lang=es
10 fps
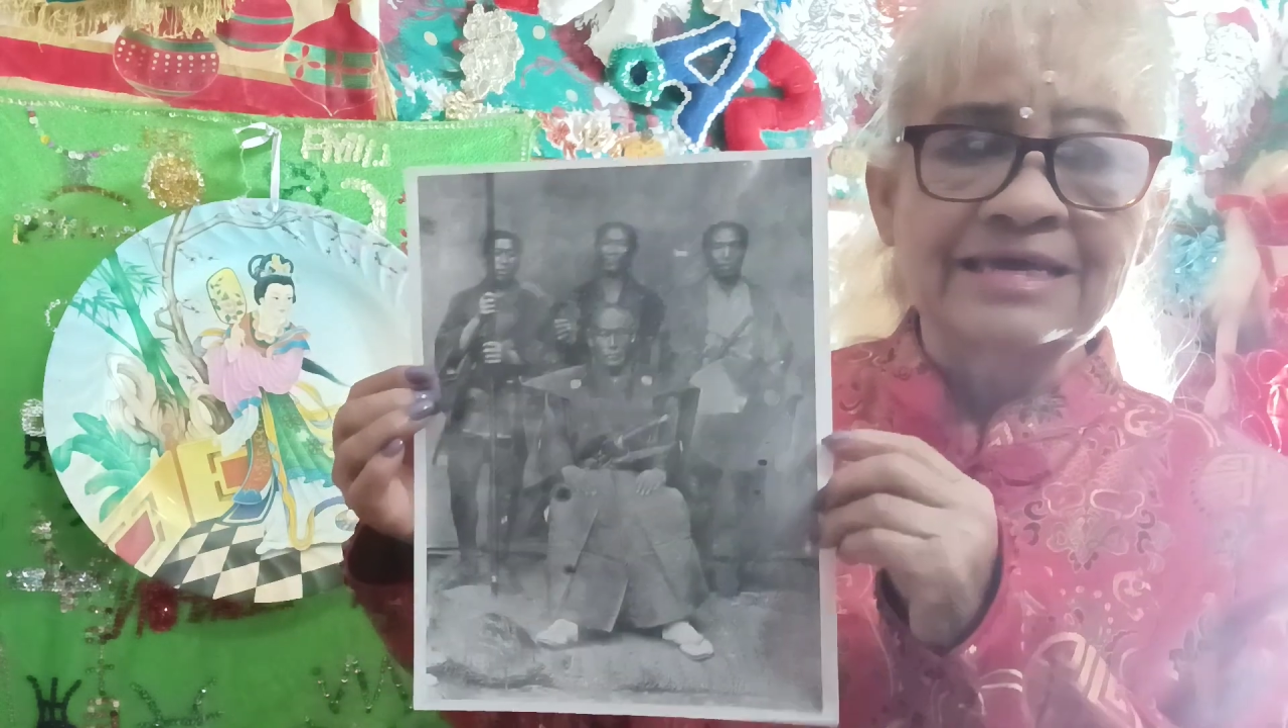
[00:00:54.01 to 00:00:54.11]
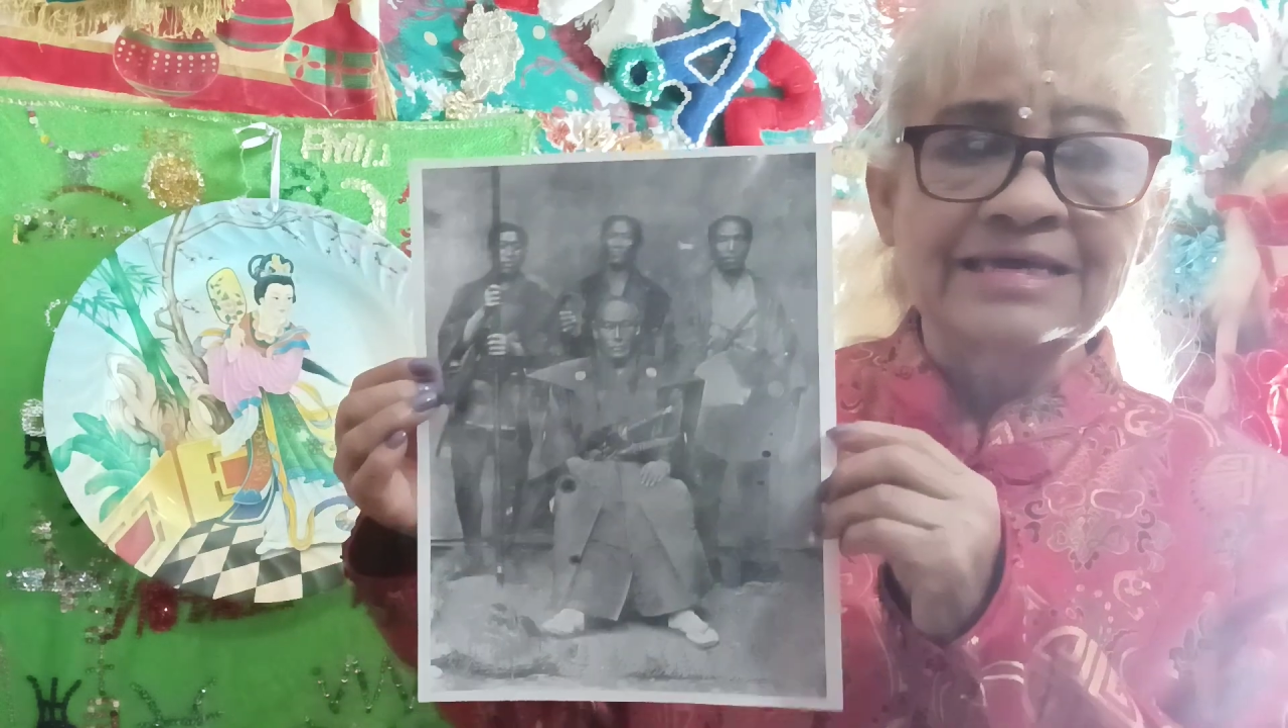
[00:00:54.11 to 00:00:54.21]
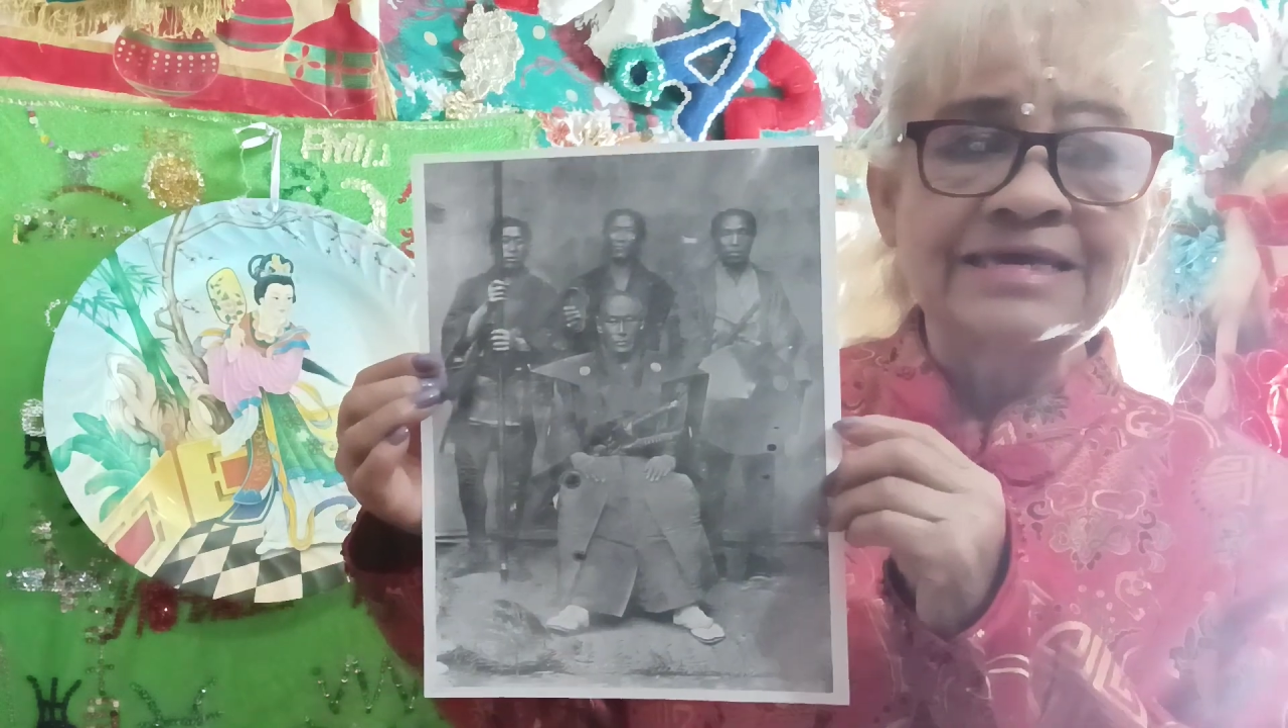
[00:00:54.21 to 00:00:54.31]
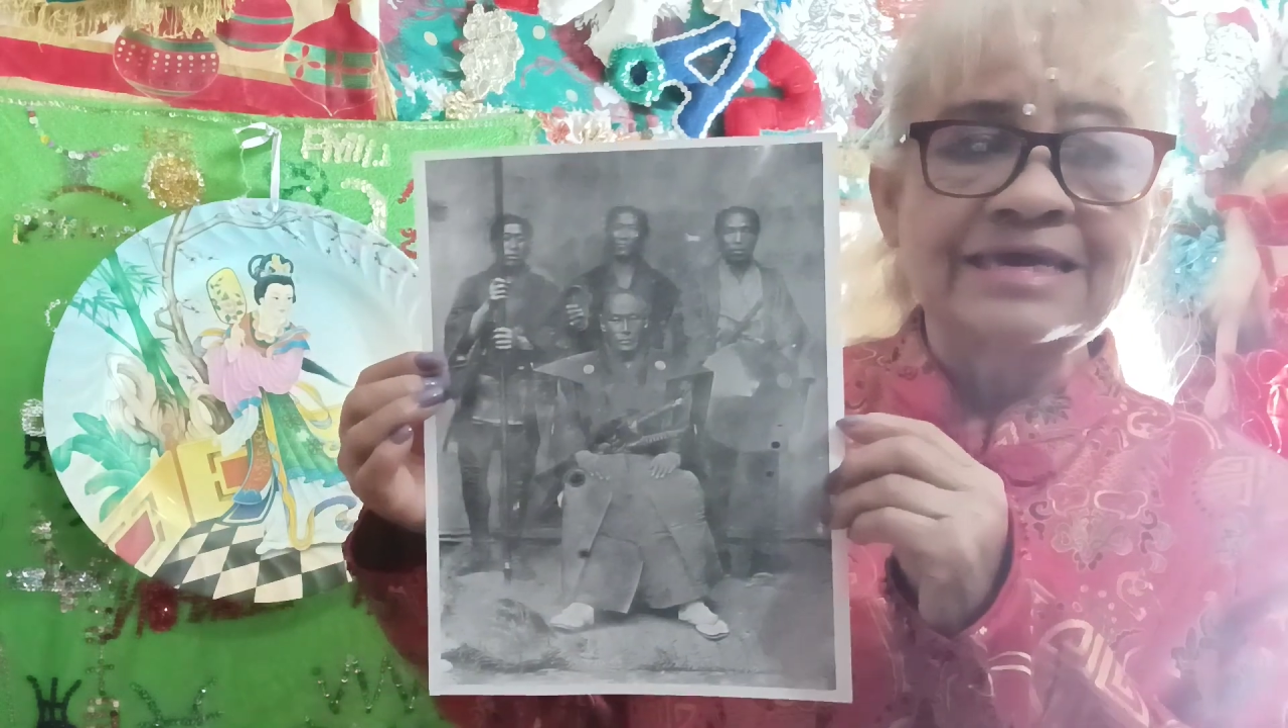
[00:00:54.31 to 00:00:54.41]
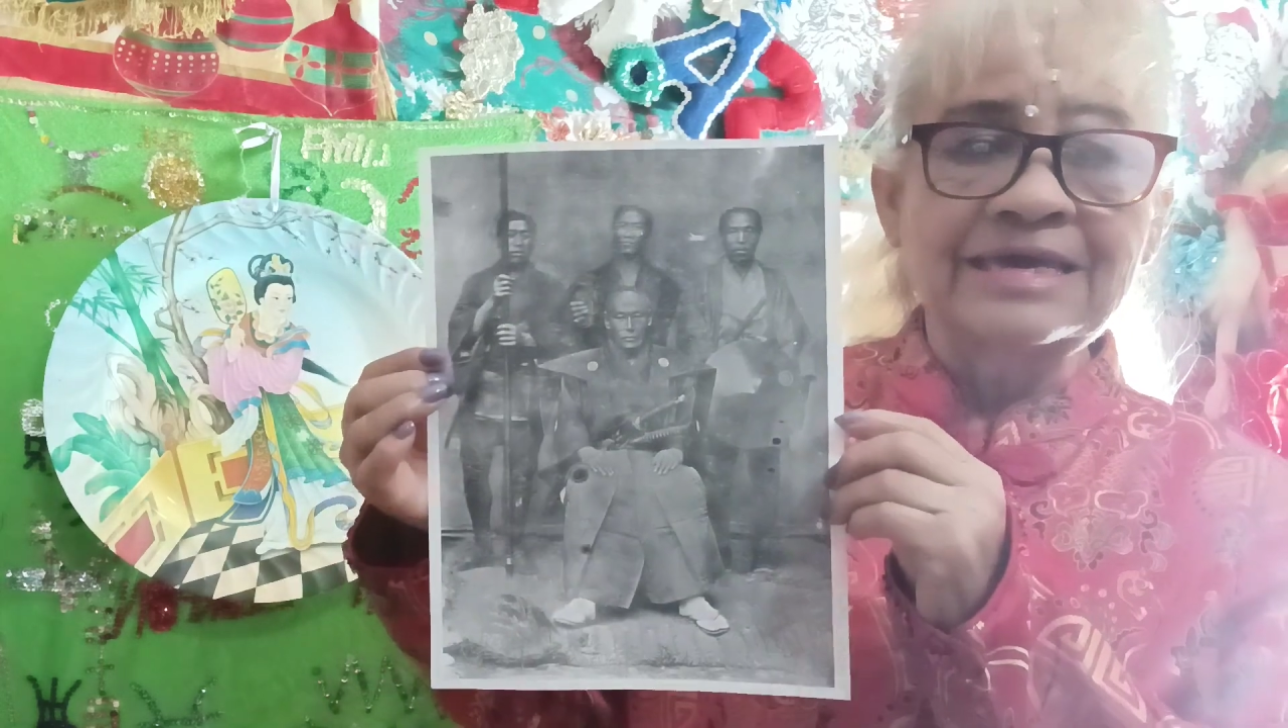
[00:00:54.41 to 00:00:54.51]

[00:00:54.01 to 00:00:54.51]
y que